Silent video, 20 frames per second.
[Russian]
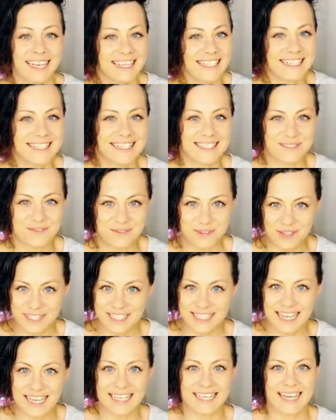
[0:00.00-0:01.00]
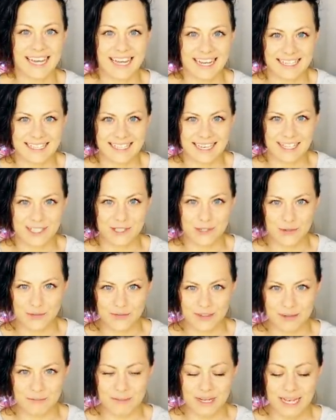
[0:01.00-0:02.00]
И сегодня я расскажу
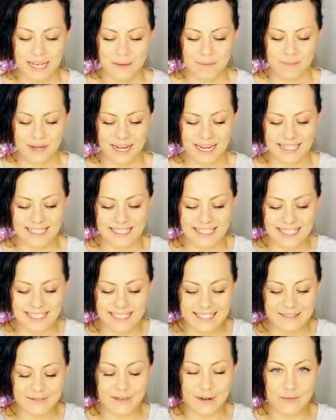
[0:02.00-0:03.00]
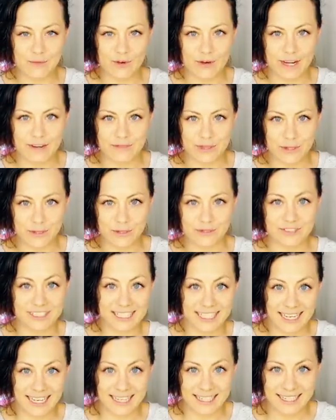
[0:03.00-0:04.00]
вам про детство муравьев
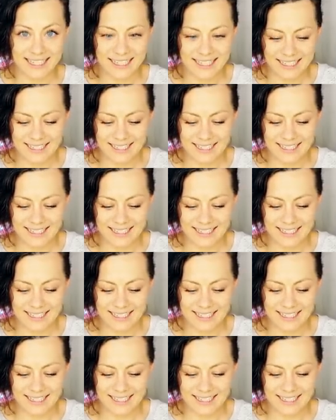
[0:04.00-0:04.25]
так,